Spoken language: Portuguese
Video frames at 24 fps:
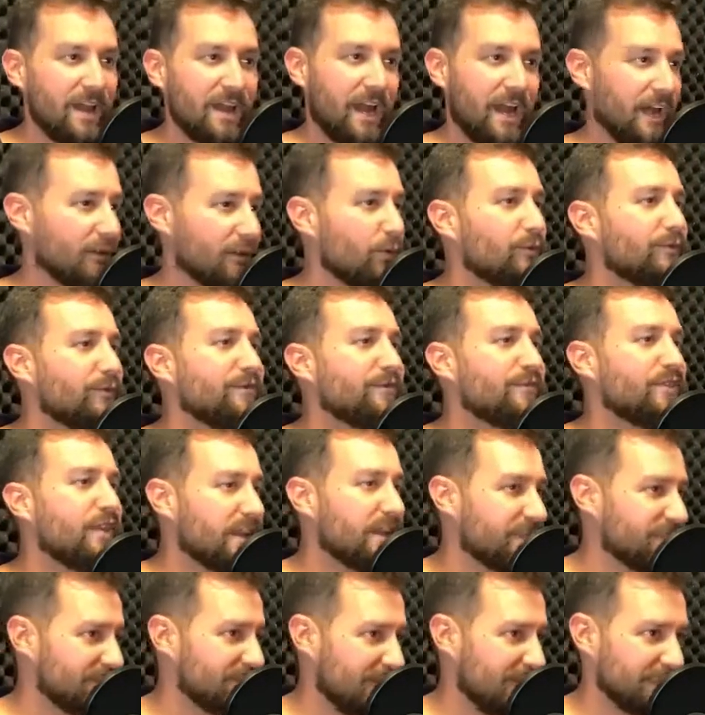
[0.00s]
Cara, ouvir a
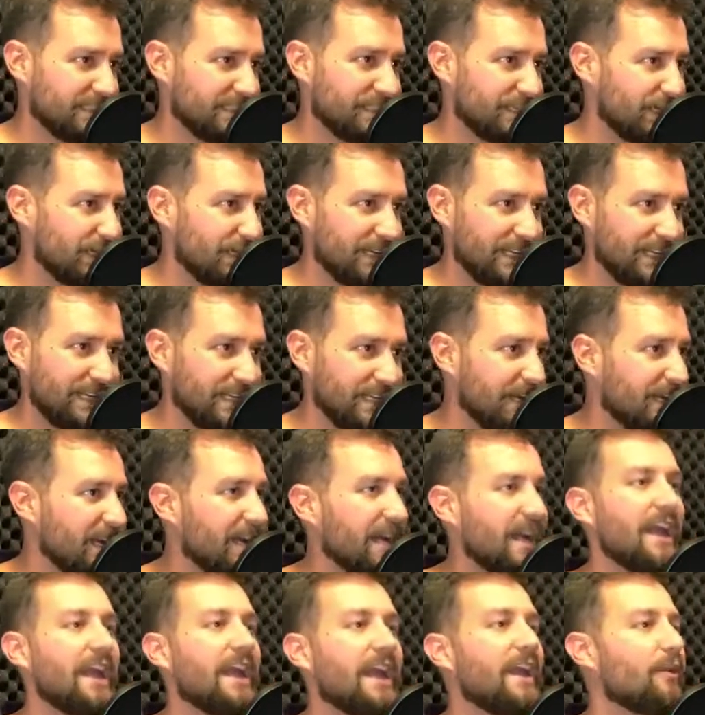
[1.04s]
risada da galera é
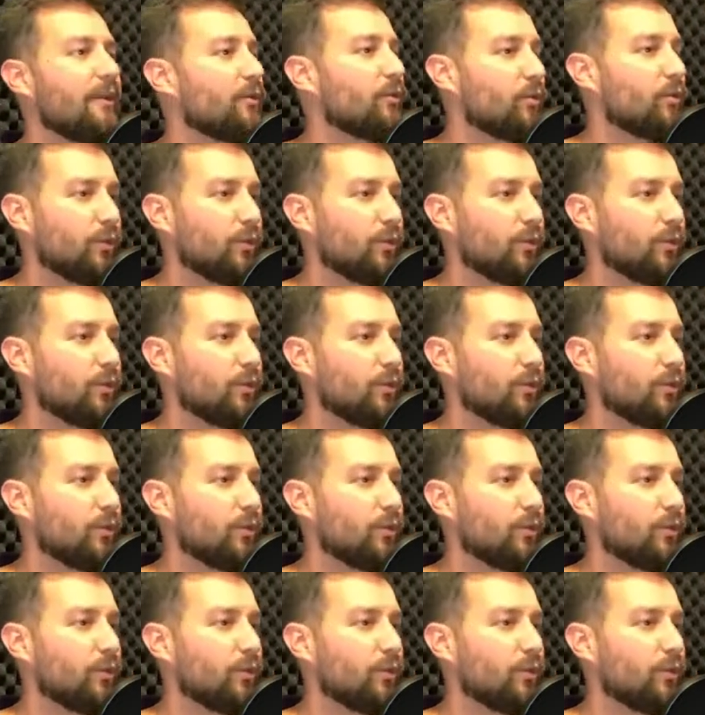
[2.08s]
Meu é Deus.